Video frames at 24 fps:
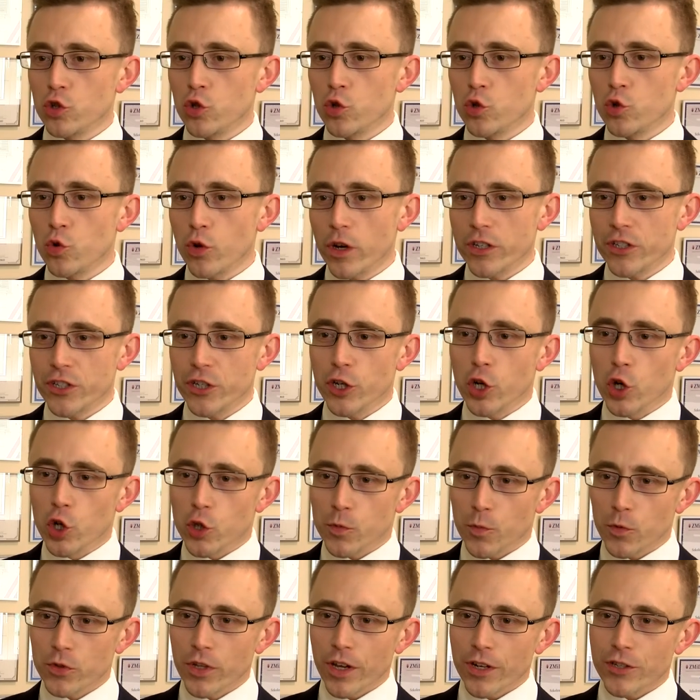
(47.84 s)
doszukać się
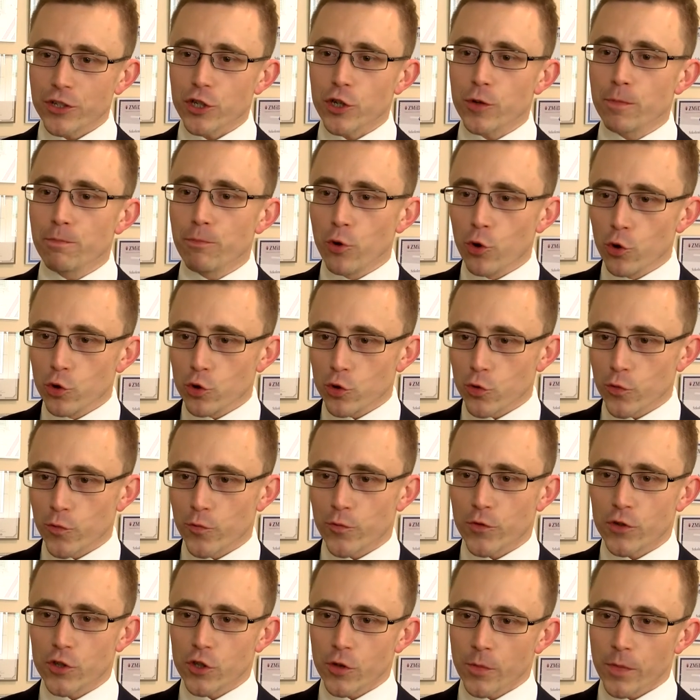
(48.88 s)
gospodarczych
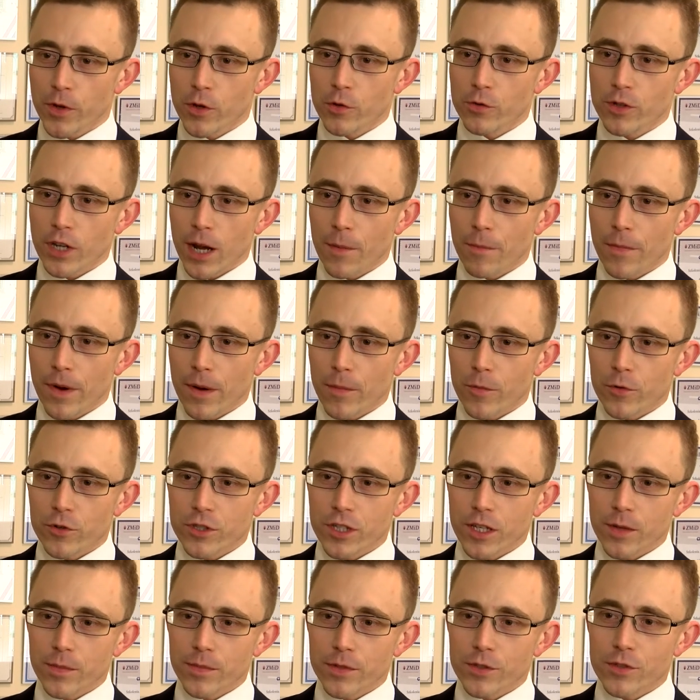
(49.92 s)
plusów w wystąpieniu Trumpa,
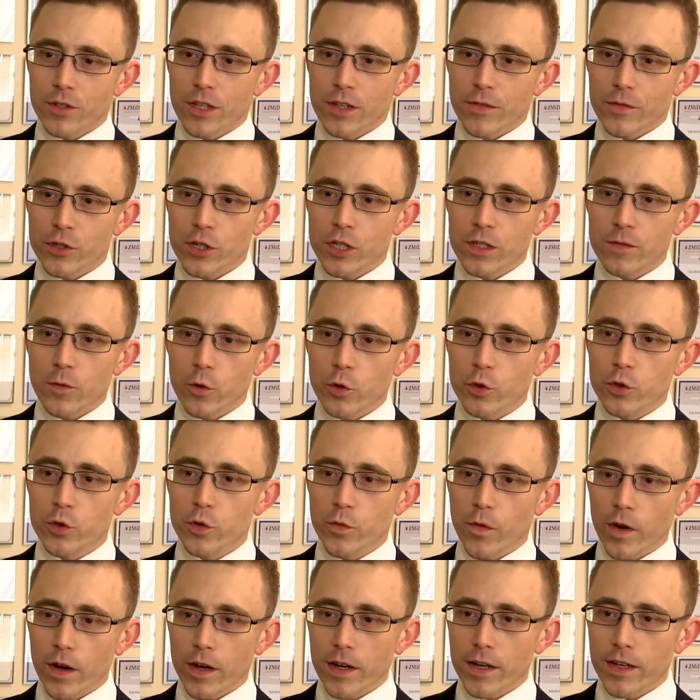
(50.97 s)
można by co najwyżej zwrócić
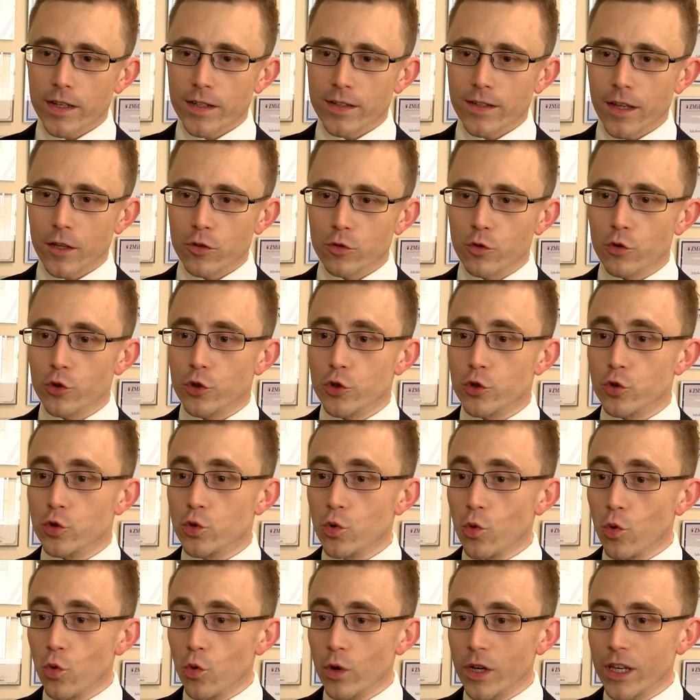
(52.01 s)
uwagę na dość
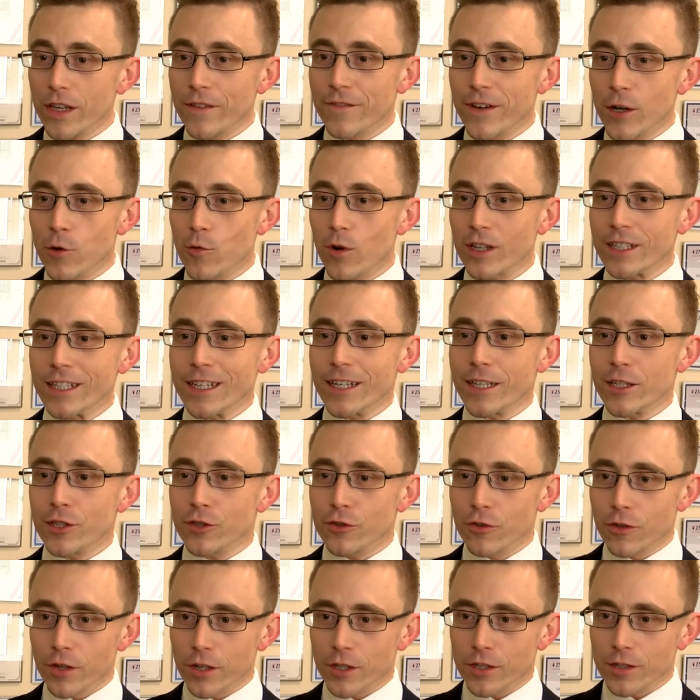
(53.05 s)
długi wykład
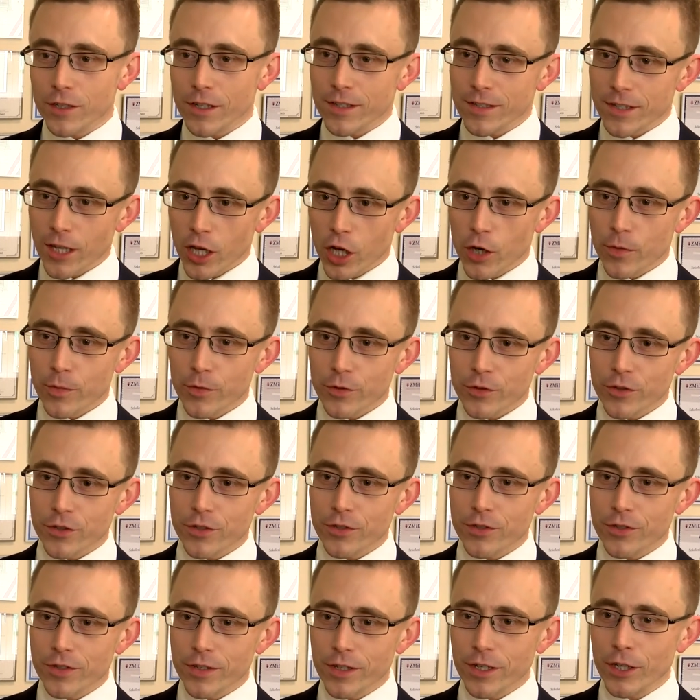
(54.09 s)
historyczny i
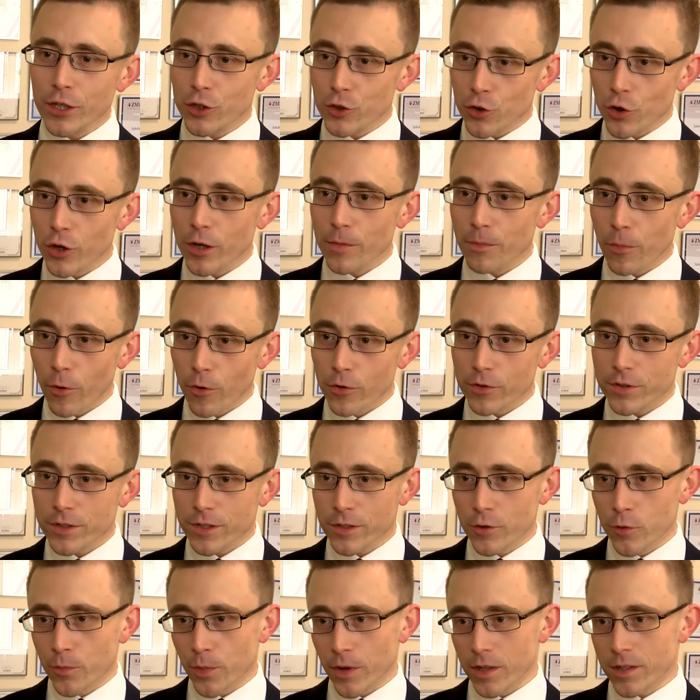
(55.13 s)
znajomość historii
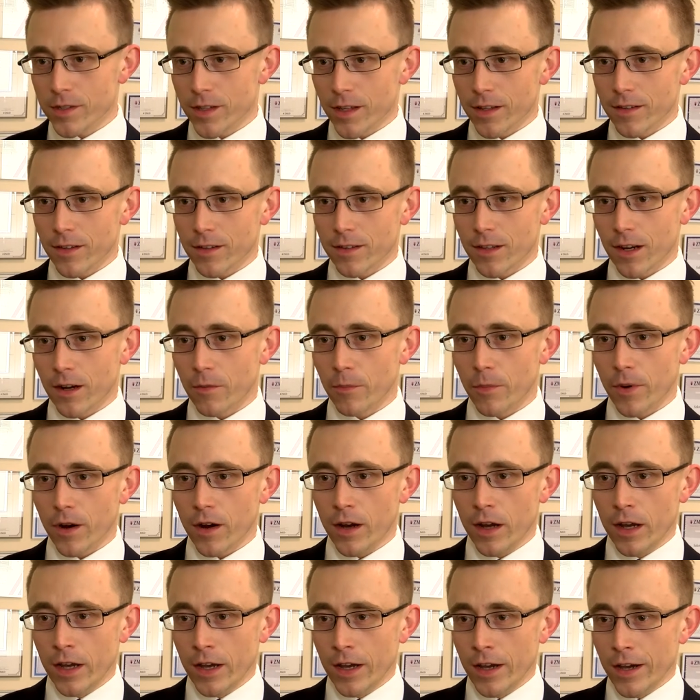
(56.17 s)
Polski u prezydenta
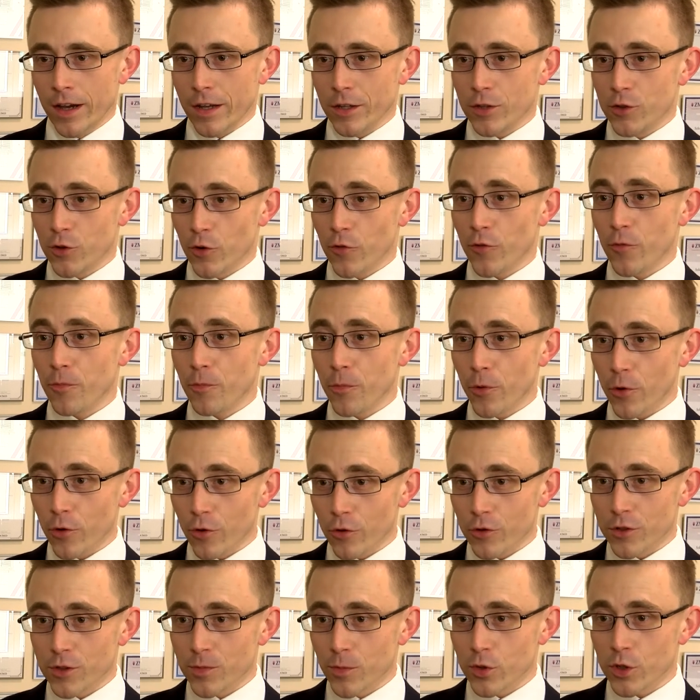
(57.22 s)
Trumpa, co
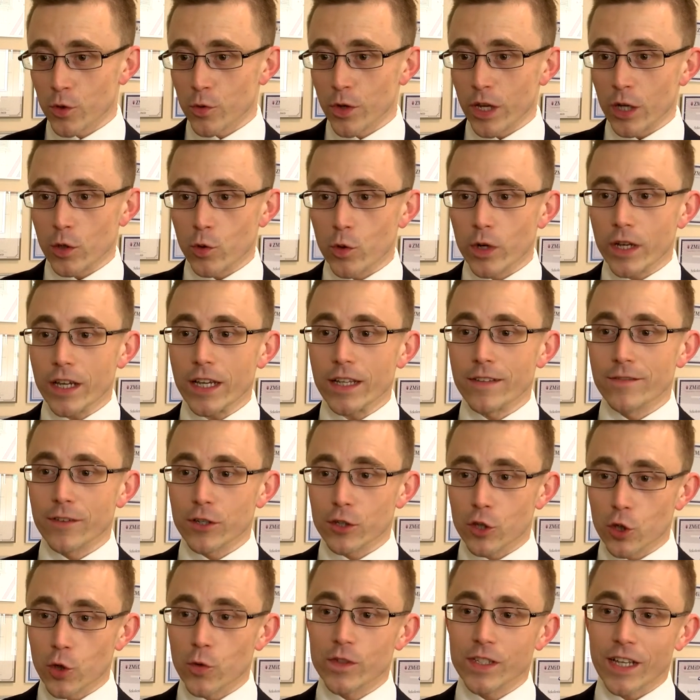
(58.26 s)
wprost może u niektórych
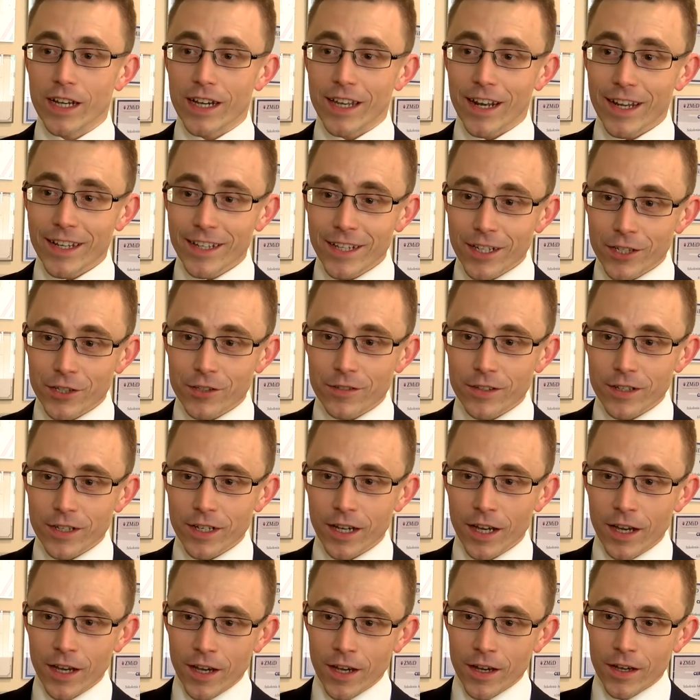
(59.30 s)
inwestorów
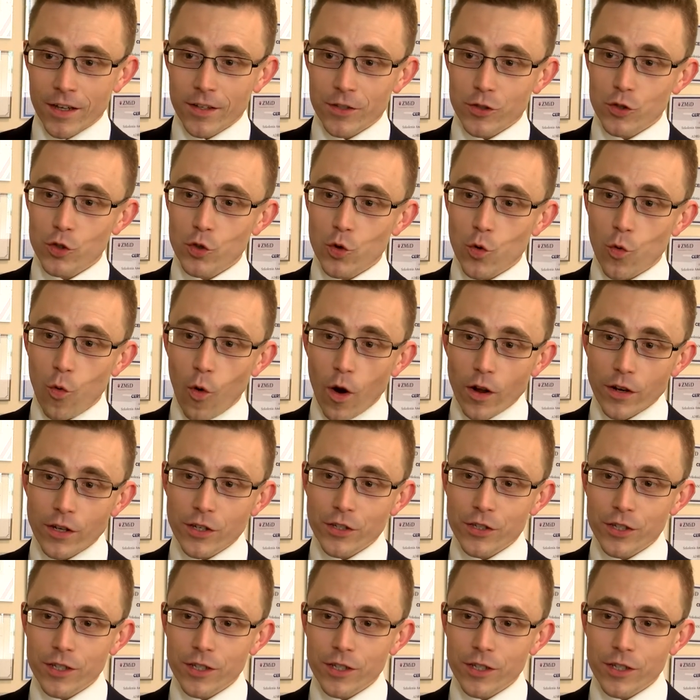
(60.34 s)
zagranicznych skłonić